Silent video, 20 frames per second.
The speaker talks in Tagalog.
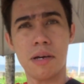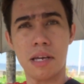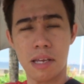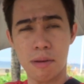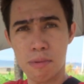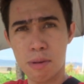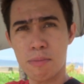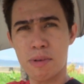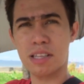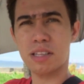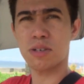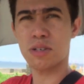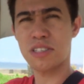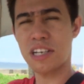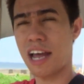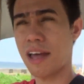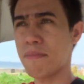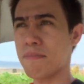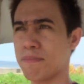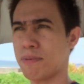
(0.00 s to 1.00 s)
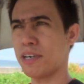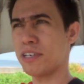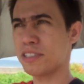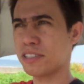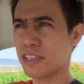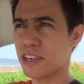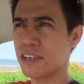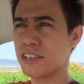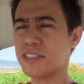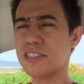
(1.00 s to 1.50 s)
imimit ko siya in
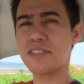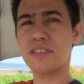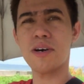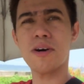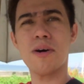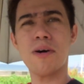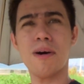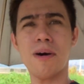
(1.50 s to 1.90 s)
person so